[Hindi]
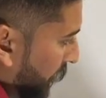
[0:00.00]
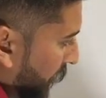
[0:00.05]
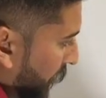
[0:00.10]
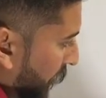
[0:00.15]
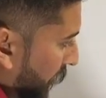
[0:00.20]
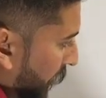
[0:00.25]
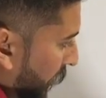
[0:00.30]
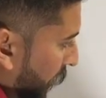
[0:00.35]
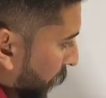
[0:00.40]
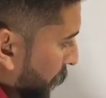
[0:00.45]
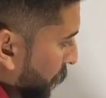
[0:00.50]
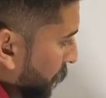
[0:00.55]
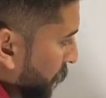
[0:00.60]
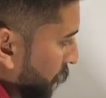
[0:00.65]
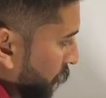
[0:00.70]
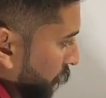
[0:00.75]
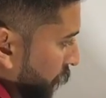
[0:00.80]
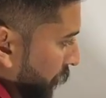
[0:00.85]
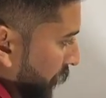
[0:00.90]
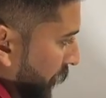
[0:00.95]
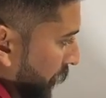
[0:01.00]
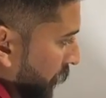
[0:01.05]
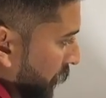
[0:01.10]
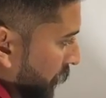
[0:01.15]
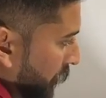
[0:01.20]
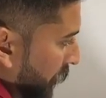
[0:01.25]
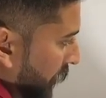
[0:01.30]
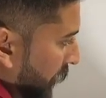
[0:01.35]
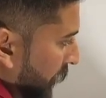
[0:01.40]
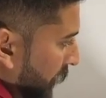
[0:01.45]
ये एम और ये
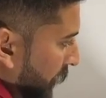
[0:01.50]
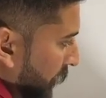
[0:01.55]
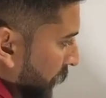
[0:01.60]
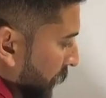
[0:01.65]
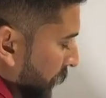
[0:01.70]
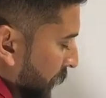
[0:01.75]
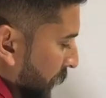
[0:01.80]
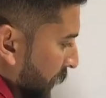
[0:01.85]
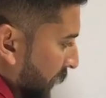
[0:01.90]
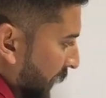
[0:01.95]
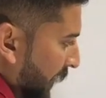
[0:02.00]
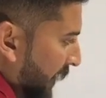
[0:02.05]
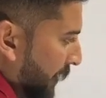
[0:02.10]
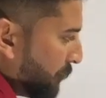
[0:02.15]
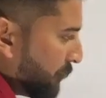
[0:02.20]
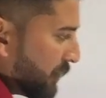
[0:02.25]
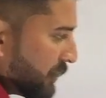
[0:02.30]
एन एम